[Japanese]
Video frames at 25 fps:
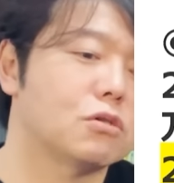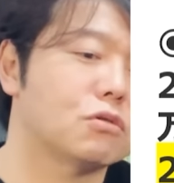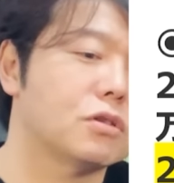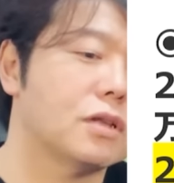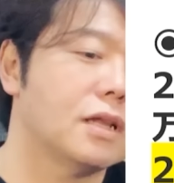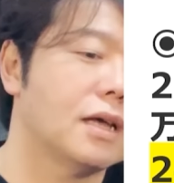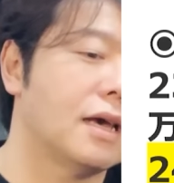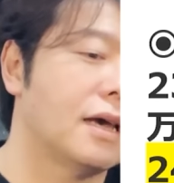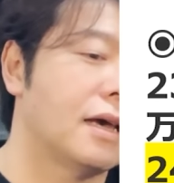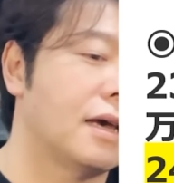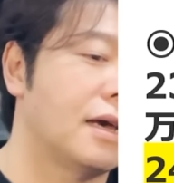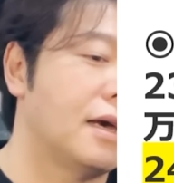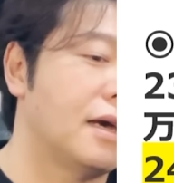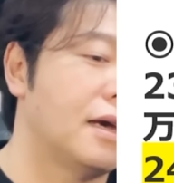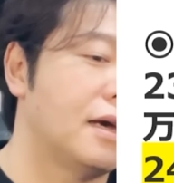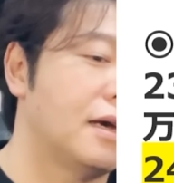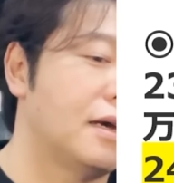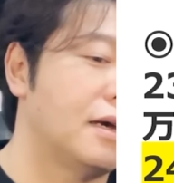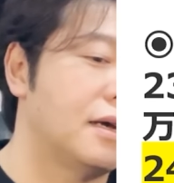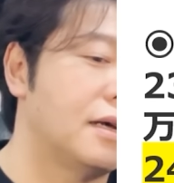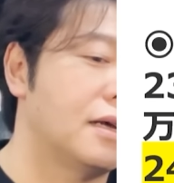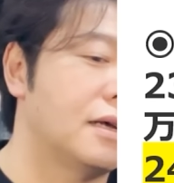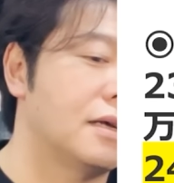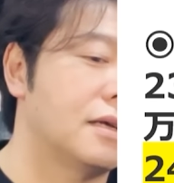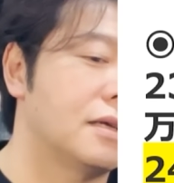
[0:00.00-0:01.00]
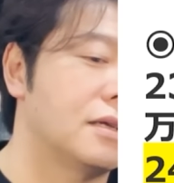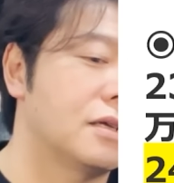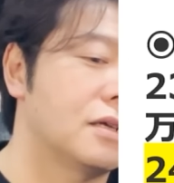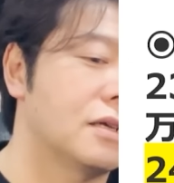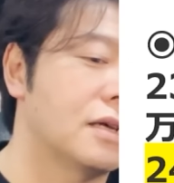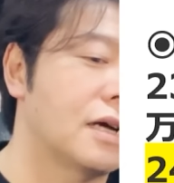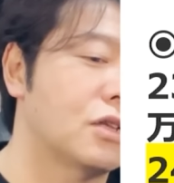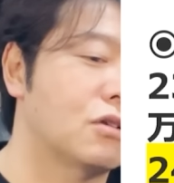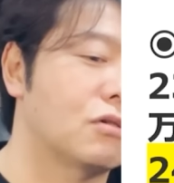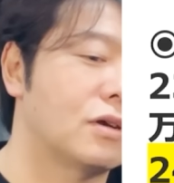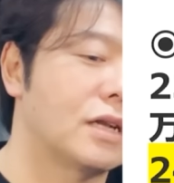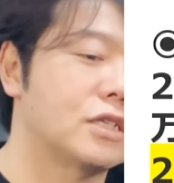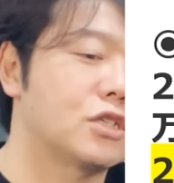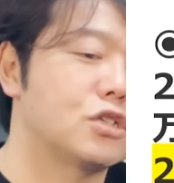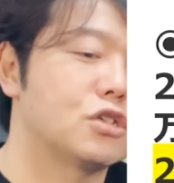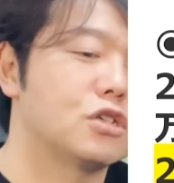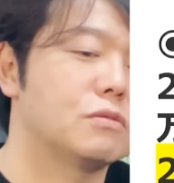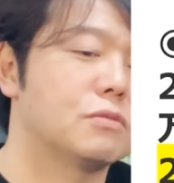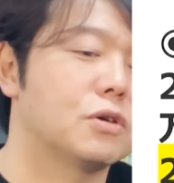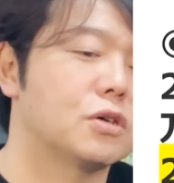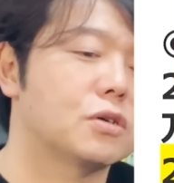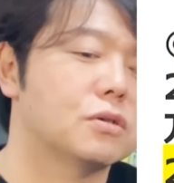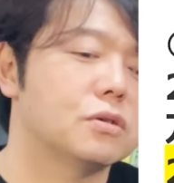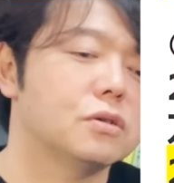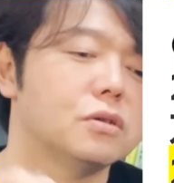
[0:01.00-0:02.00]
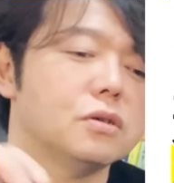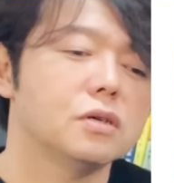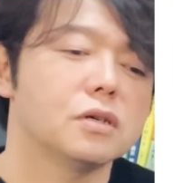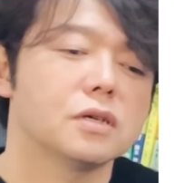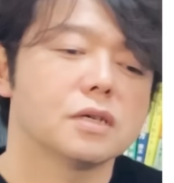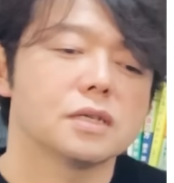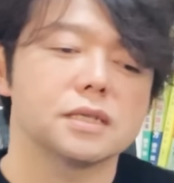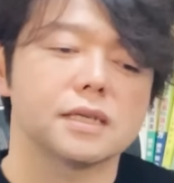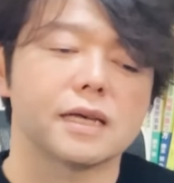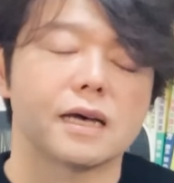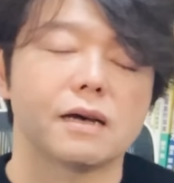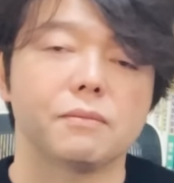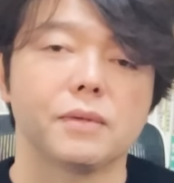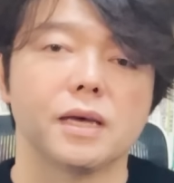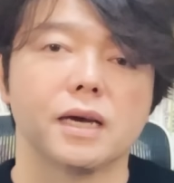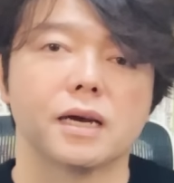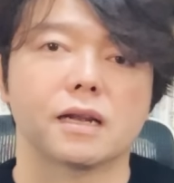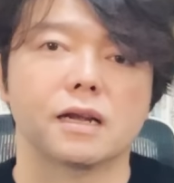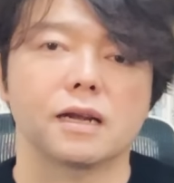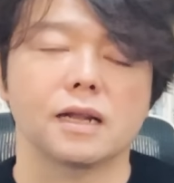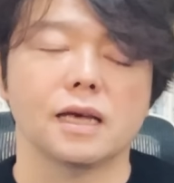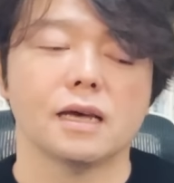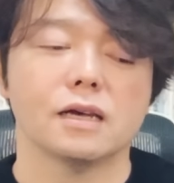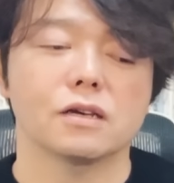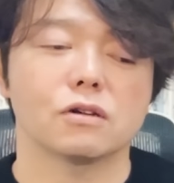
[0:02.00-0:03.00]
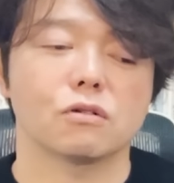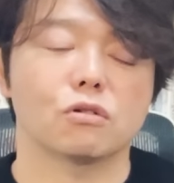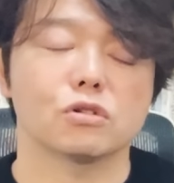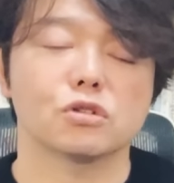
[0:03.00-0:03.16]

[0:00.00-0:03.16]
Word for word: ということで、えー、あとはね、注目さんめいからね、